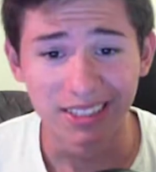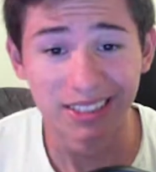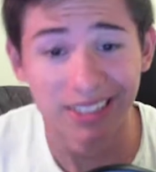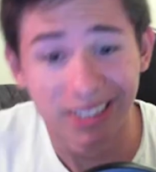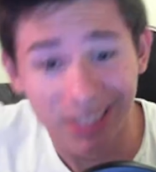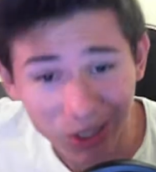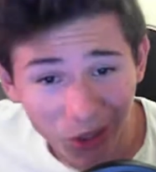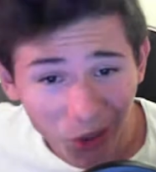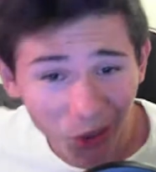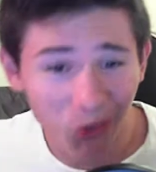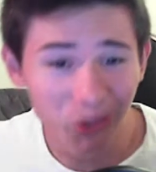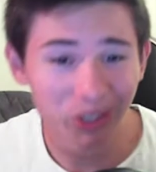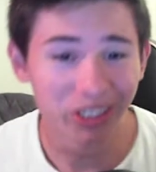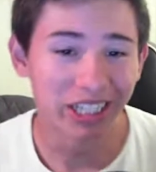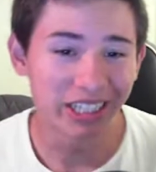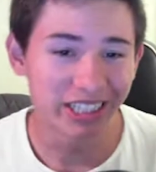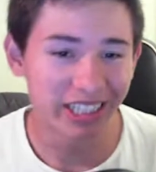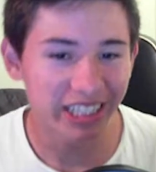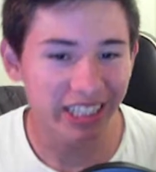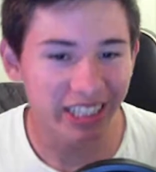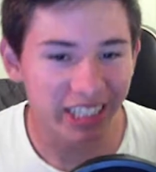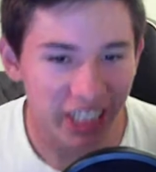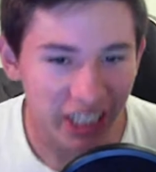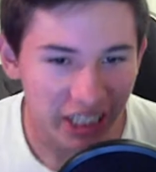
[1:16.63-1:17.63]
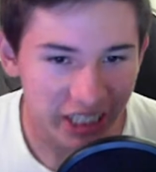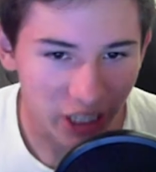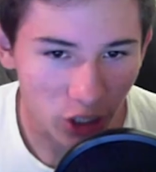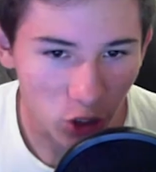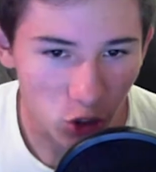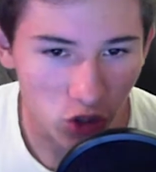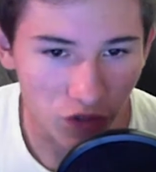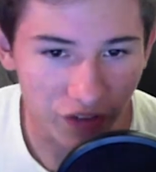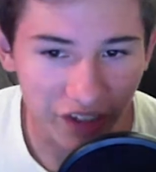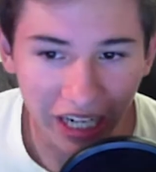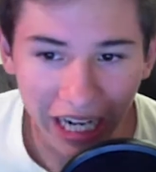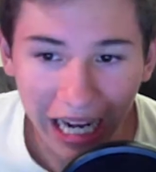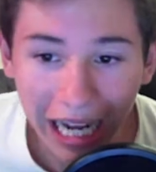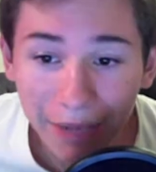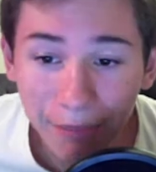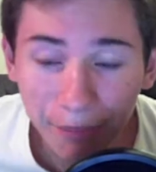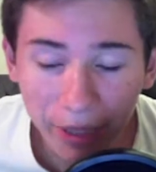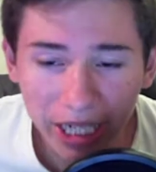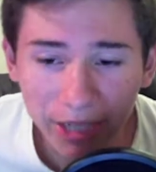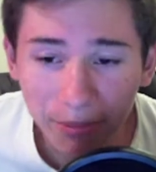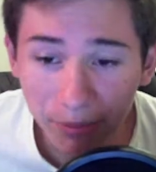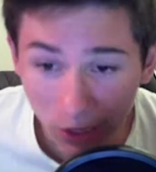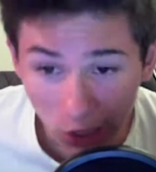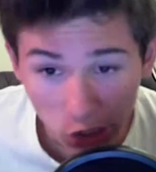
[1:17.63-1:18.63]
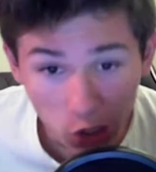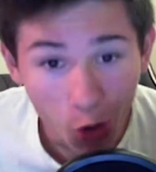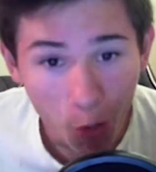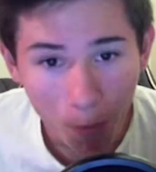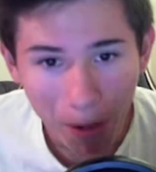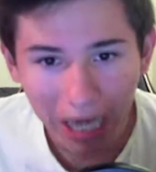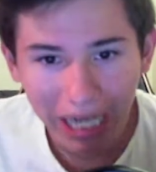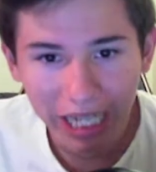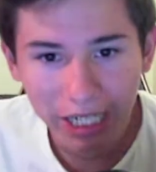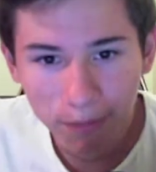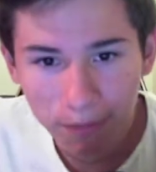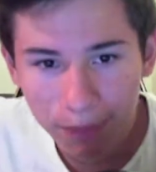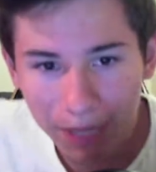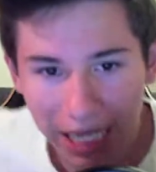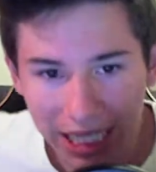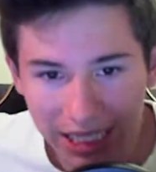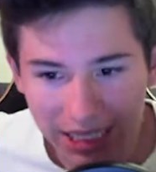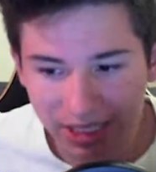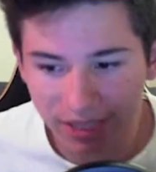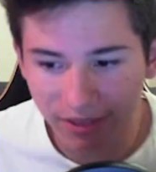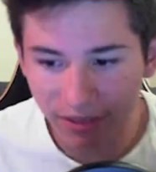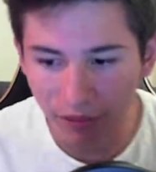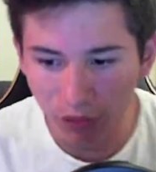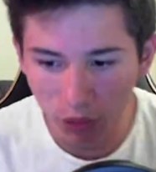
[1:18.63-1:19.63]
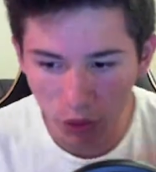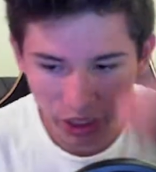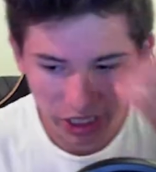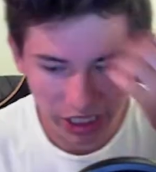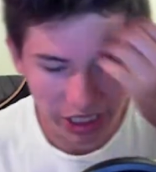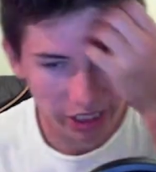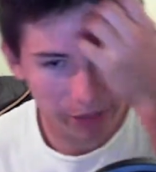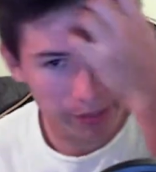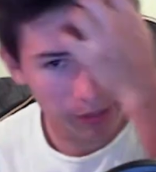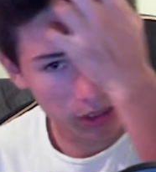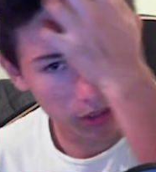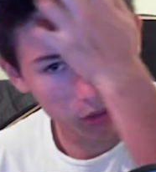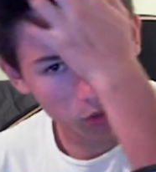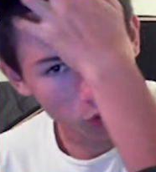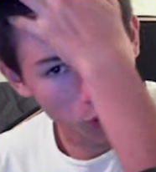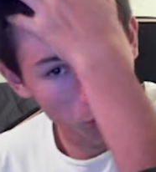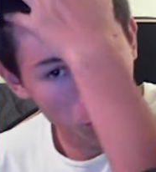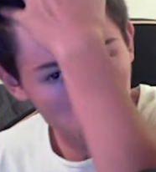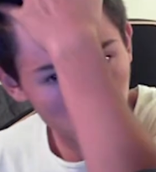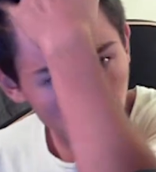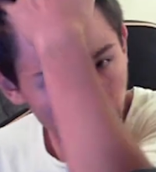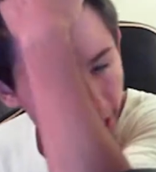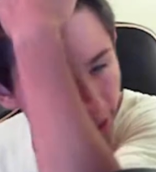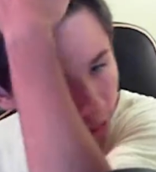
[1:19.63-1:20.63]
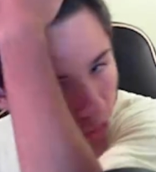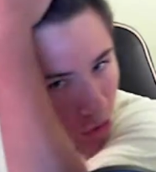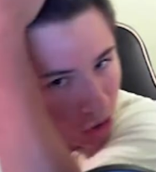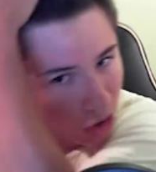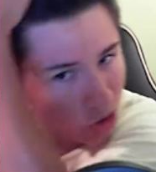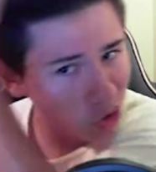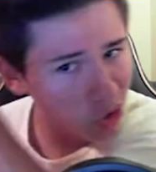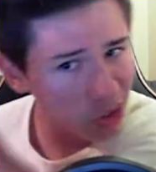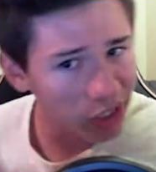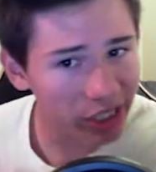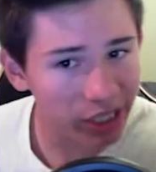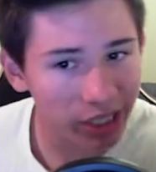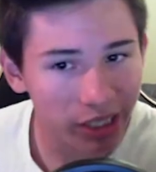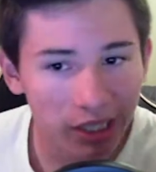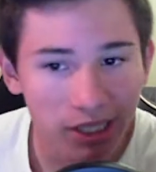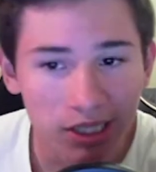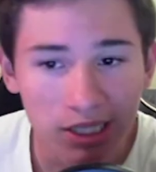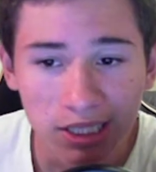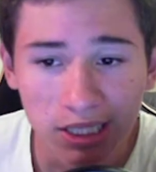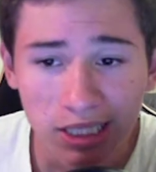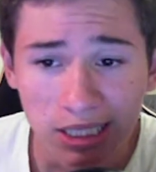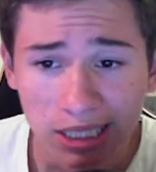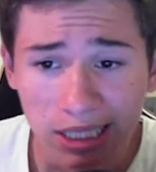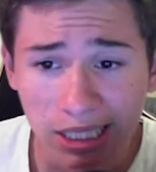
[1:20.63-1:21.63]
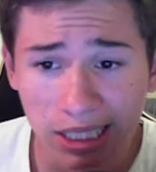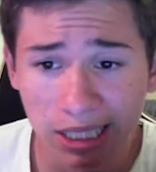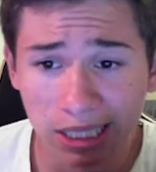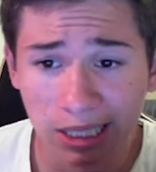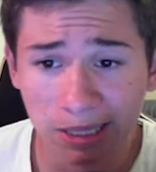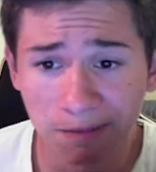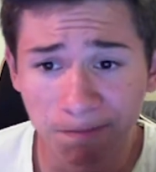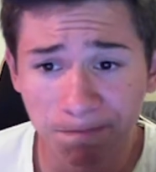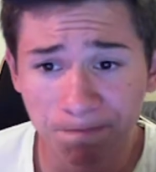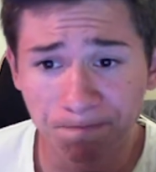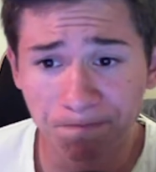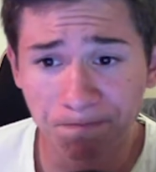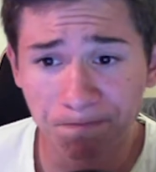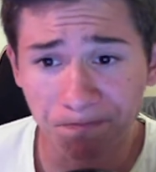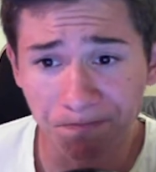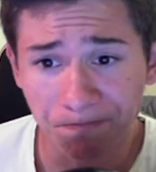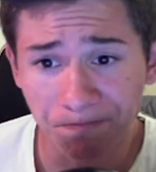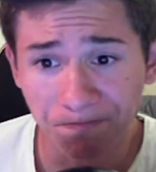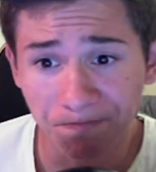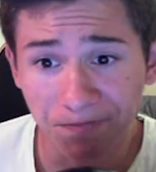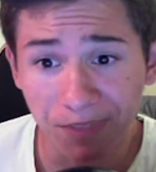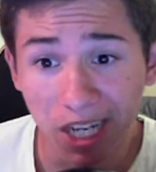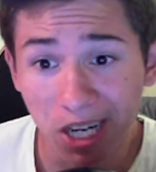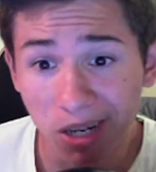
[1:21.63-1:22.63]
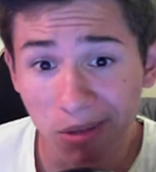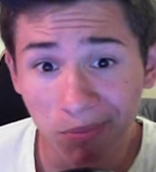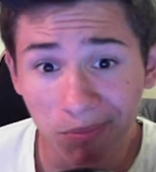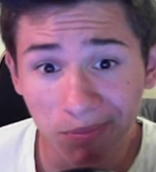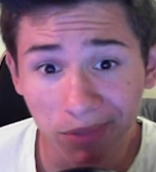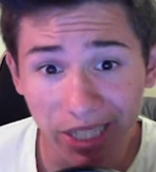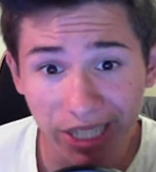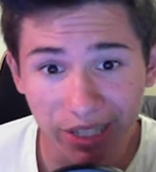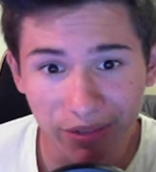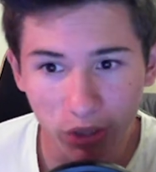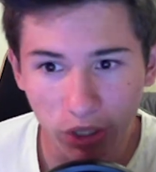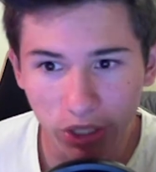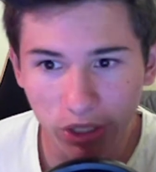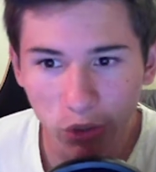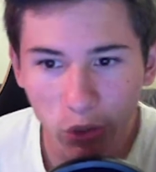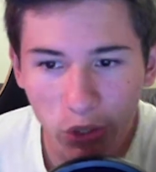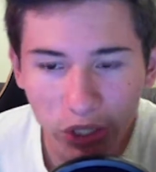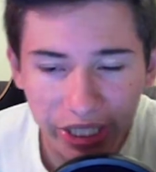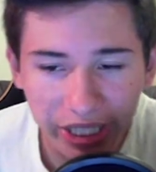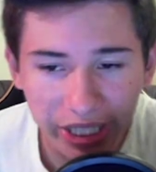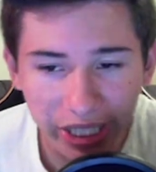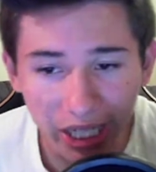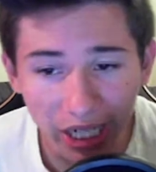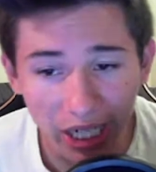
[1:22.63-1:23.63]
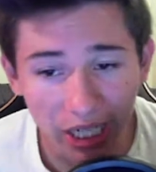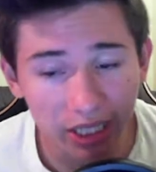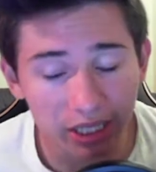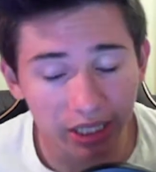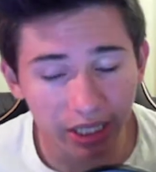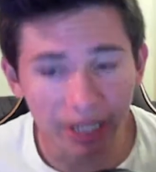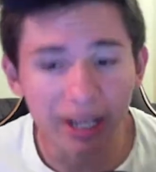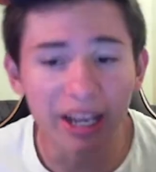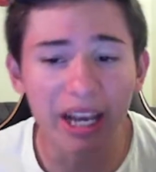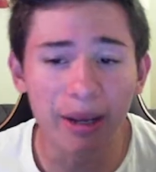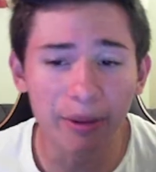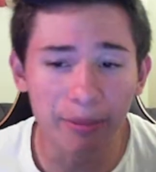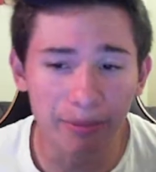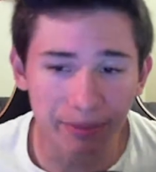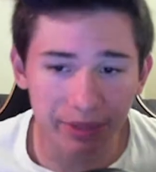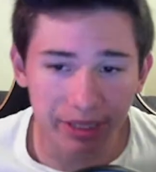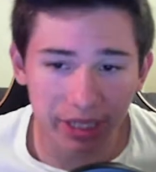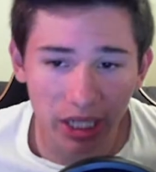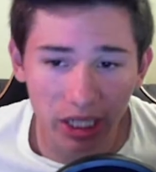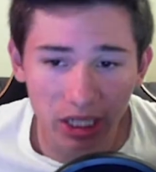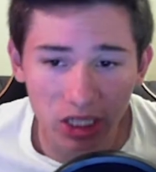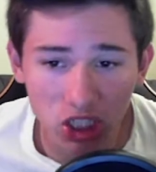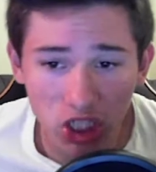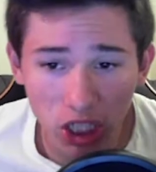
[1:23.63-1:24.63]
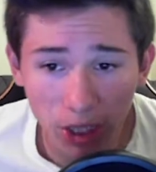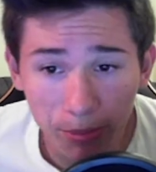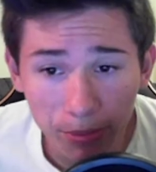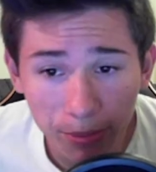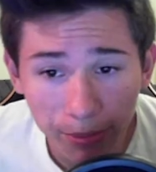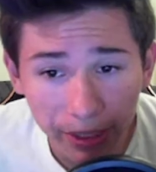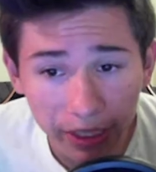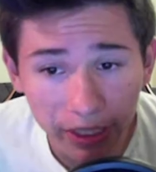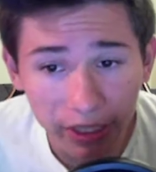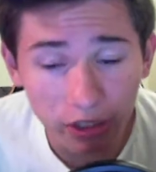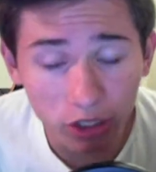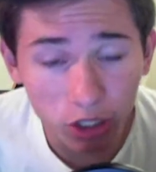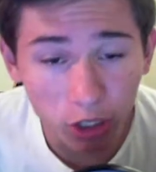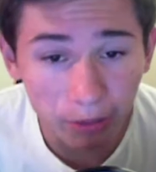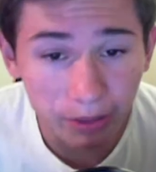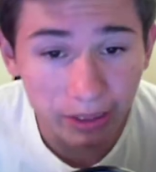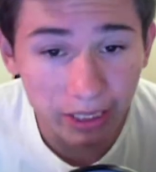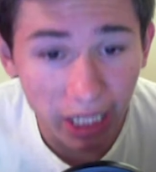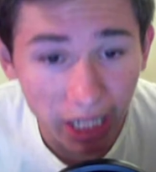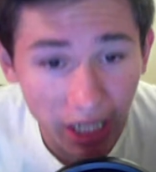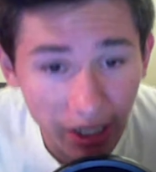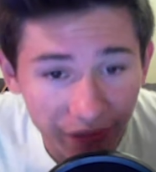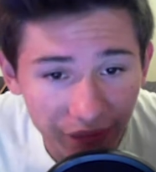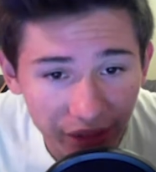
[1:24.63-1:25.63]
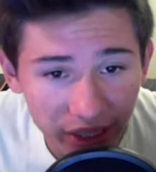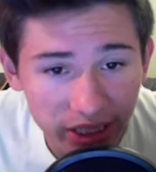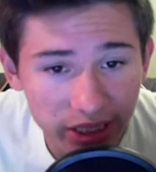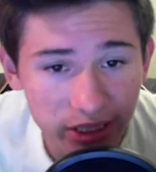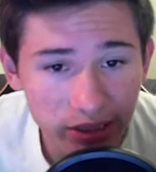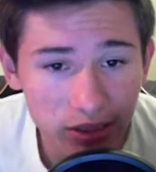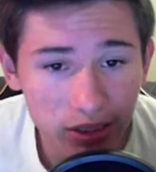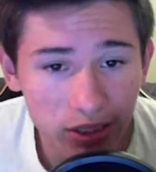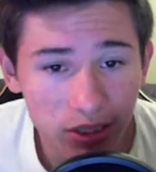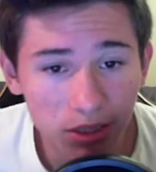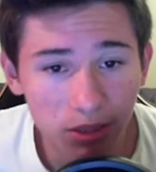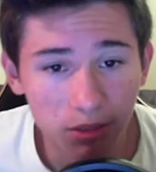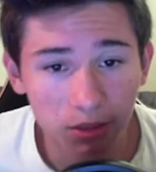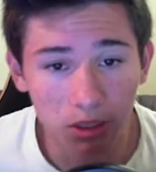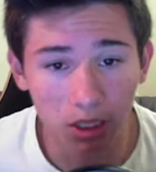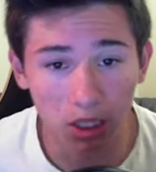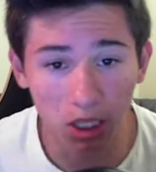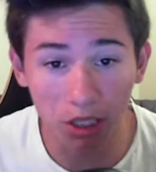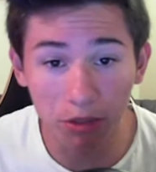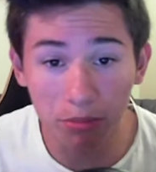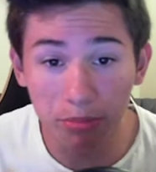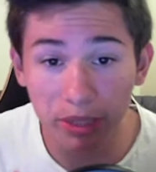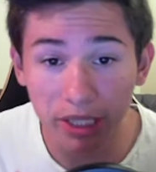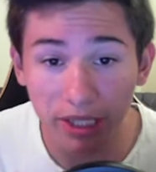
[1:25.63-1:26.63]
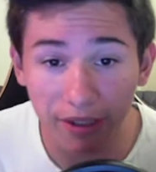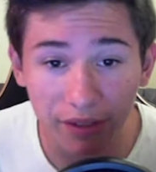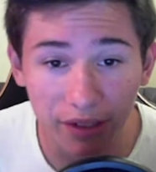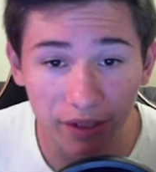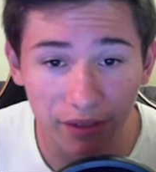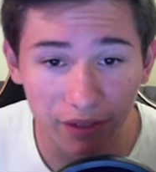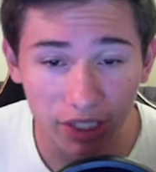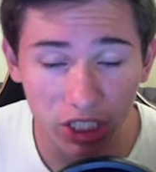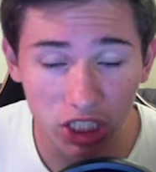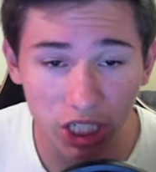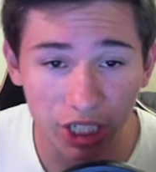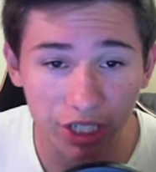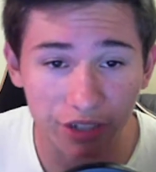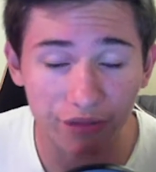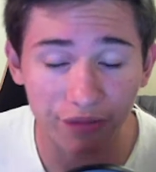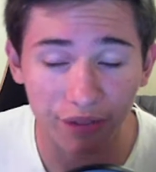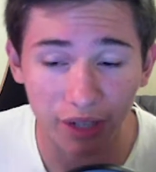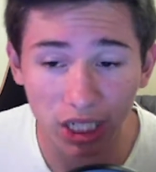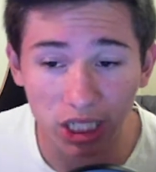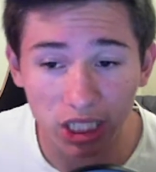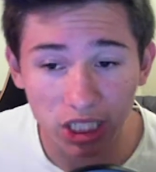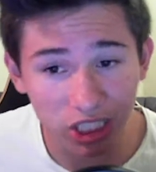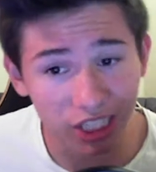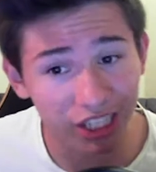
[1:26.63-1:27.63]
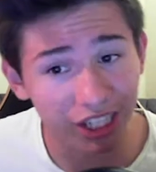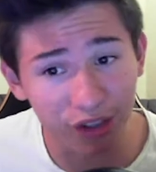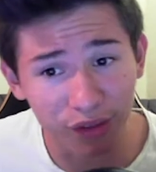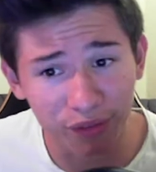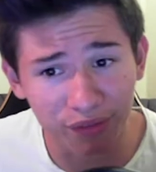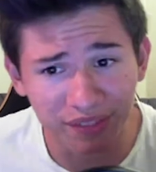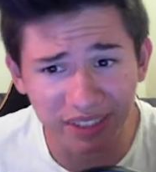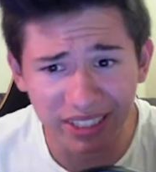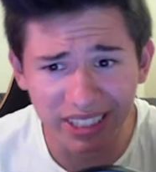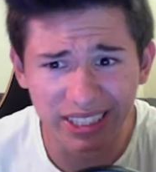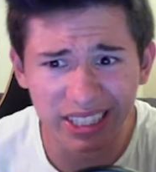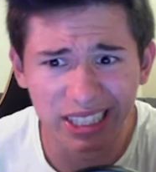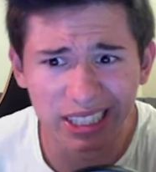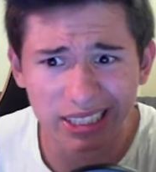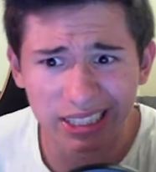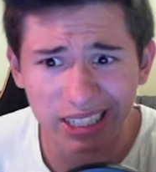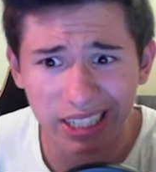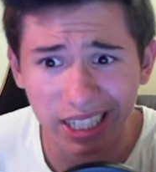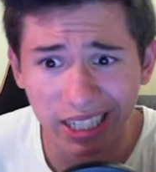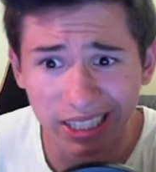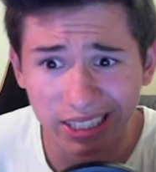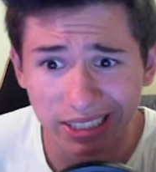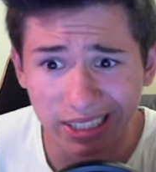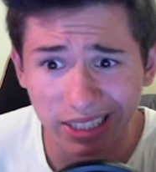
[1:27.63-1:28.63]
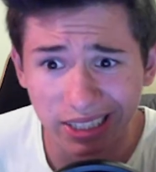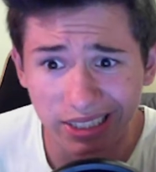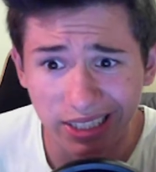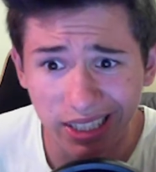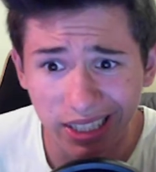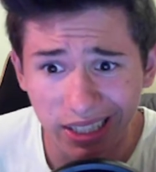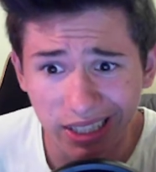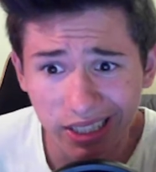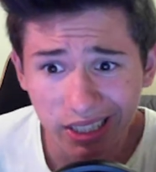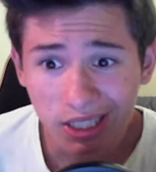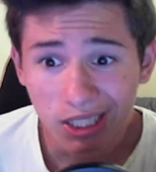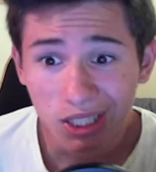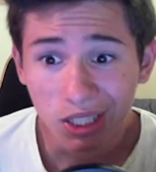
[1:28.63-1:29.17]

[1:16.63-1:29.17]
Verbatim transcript: So, und da sitze ich jetzt auch schon wieder an meinem normalen Platz, wo ich nicht mehr so rumschreie. Und Leute, ähm, ja, ich wollte euch halt e- eben sagen, schreibt mir bitte in die Kommentare, was äh, an mir wahrscheinlich falsch gelaufen ist jetzt die letzte Zeit.